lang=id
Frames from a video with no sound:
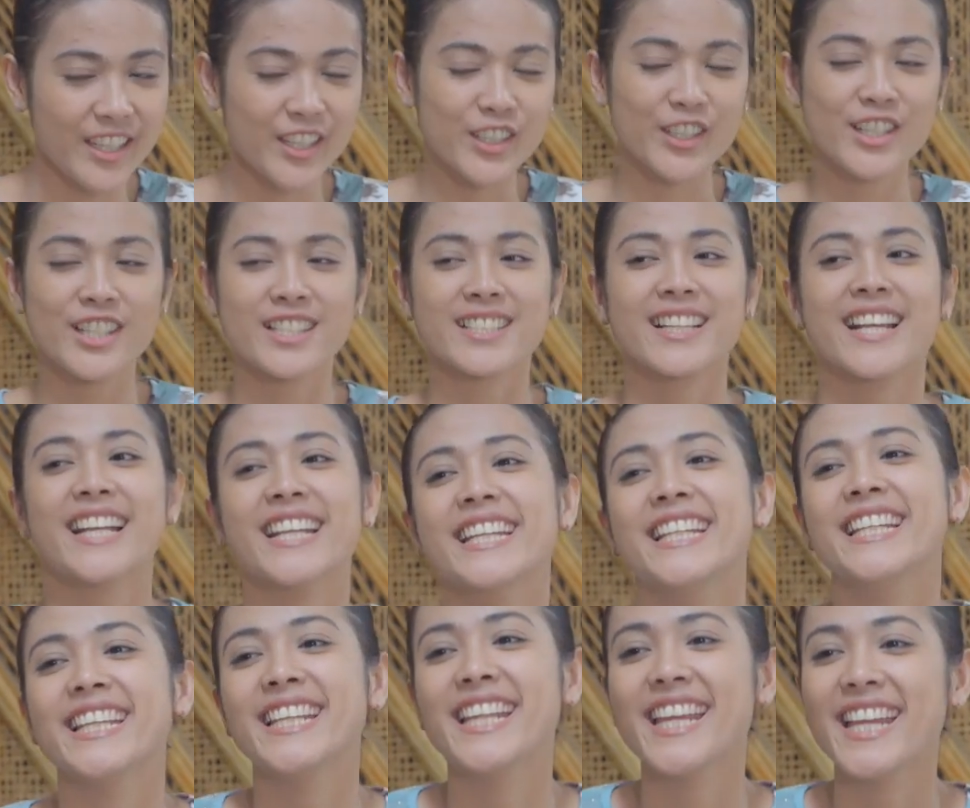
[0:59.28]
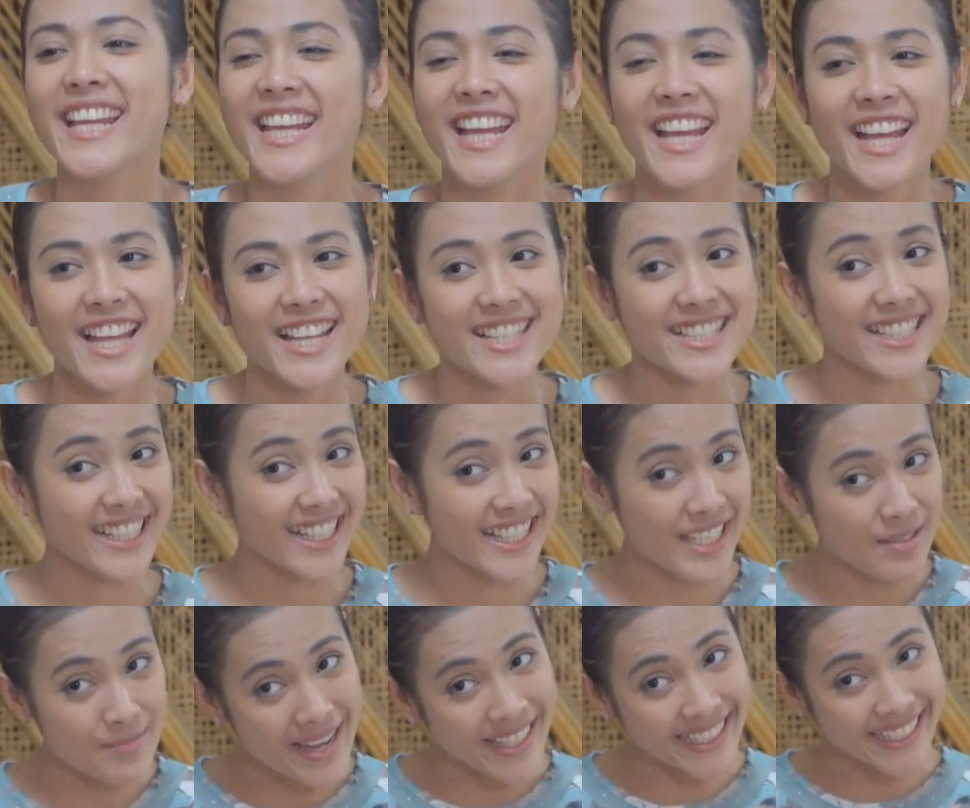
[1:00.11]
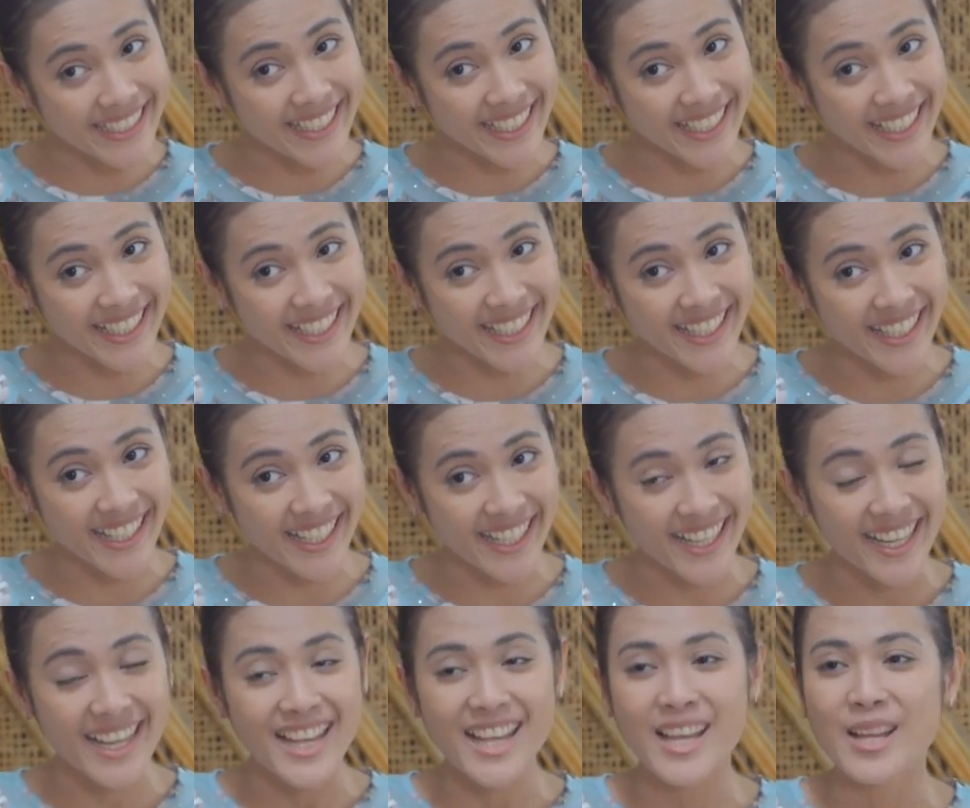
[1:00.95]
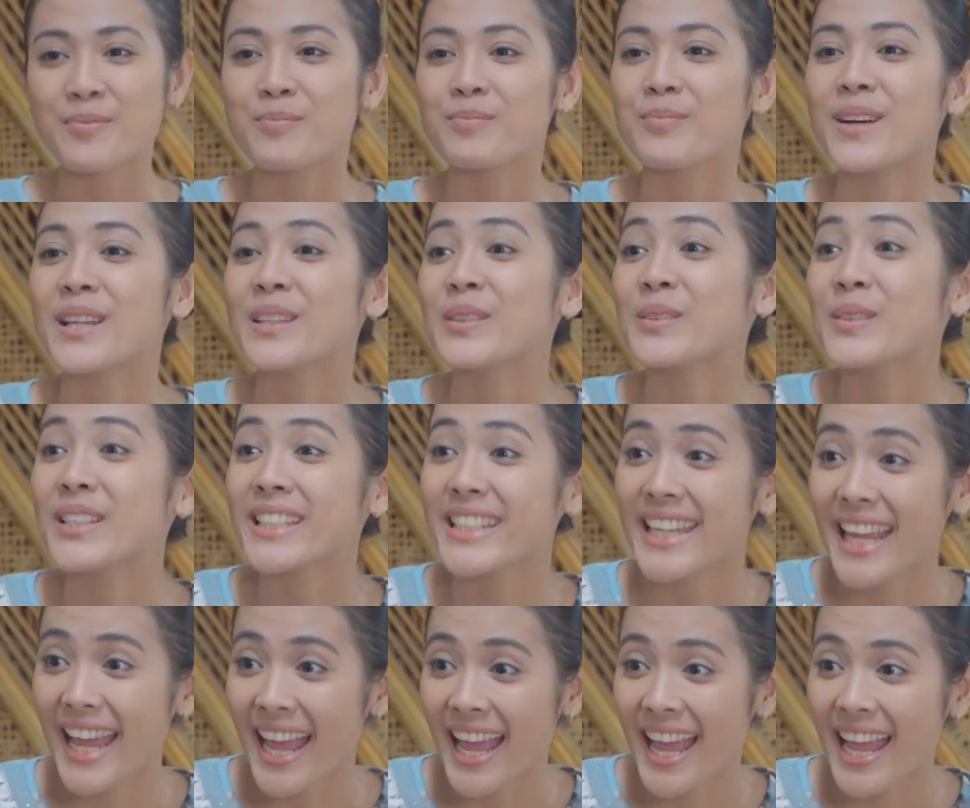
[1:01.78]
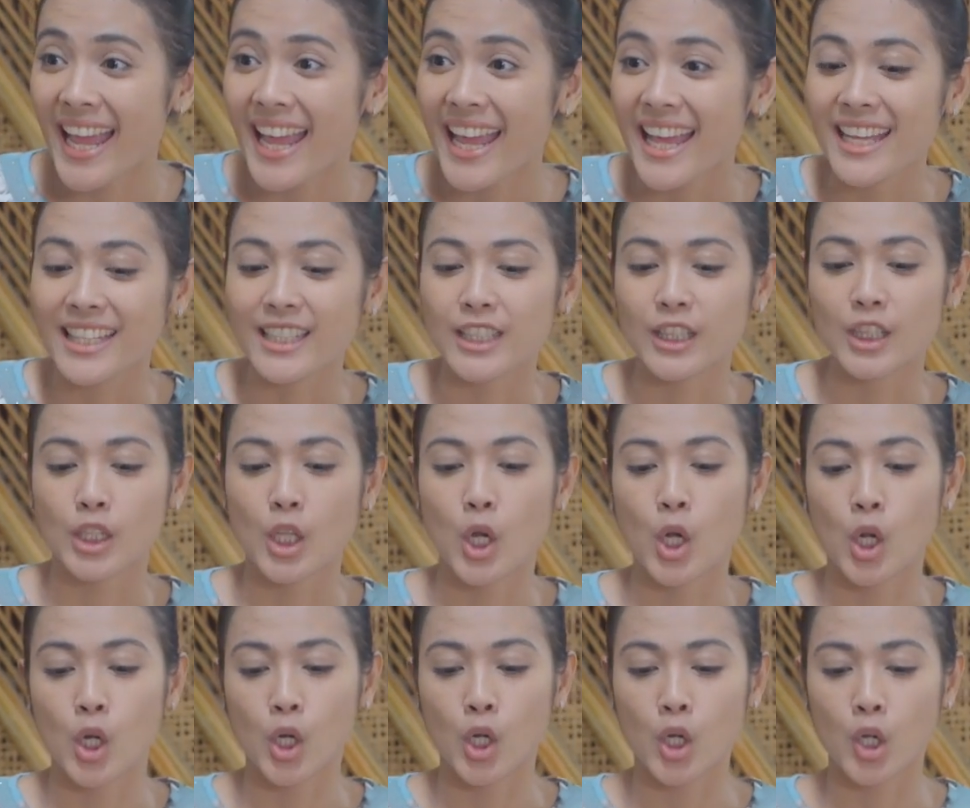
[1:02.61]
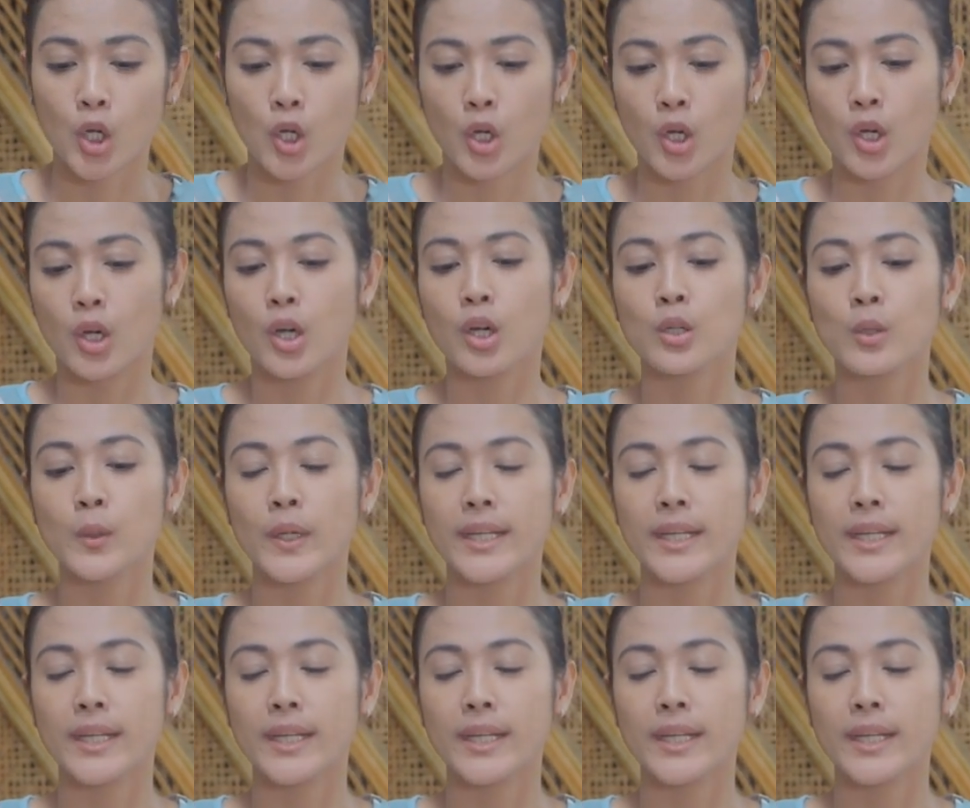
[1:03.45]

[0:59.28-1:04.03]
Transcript: Ya udah sekarang gini nih. saya lagi baik nih. Bantuin ya. Tolong